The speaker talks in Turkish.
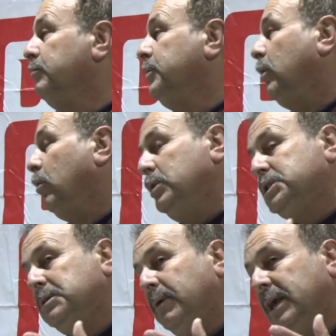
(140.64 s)
Bir o
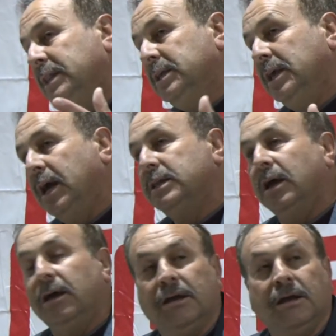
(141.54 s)
içtimaya gittiği
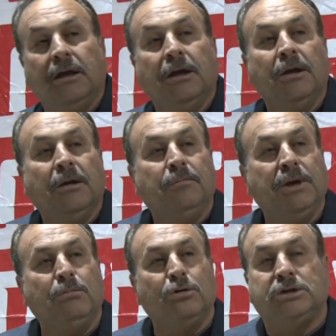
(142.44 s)
yerde
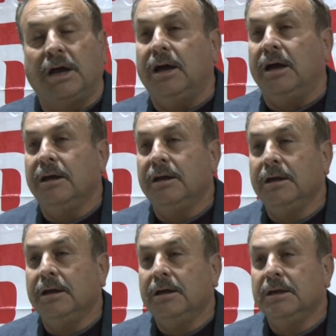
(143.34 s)
bir muhtara
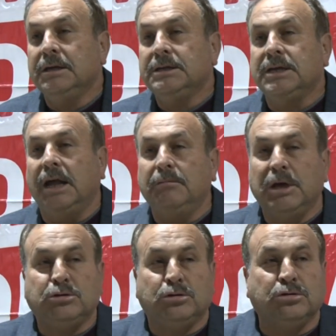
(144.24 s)
sen
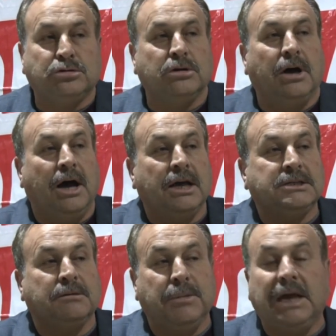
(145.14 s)
Mesutçusun,
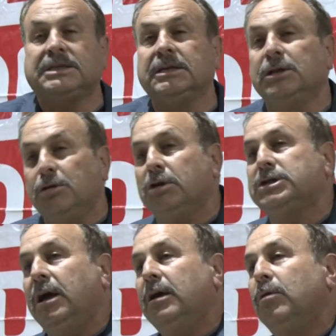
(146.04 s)
A'sın, B'sin
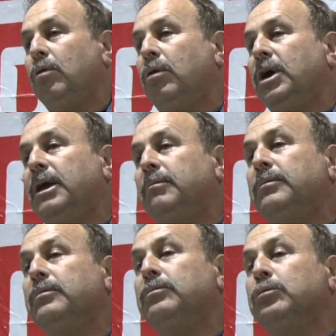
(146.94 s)
diyorsa o adam
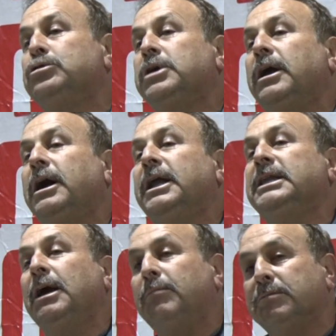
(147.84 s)
muhtar
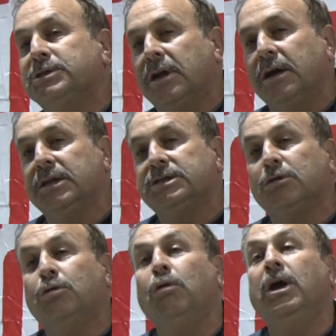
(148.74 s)
hakaret yapmamıştır
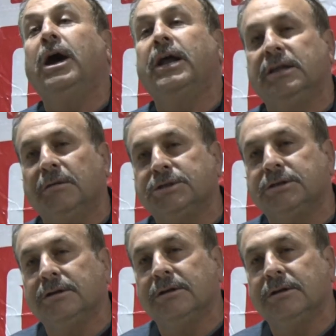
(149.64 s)
arkadaşlar. Köylü hakaret yapmıştır.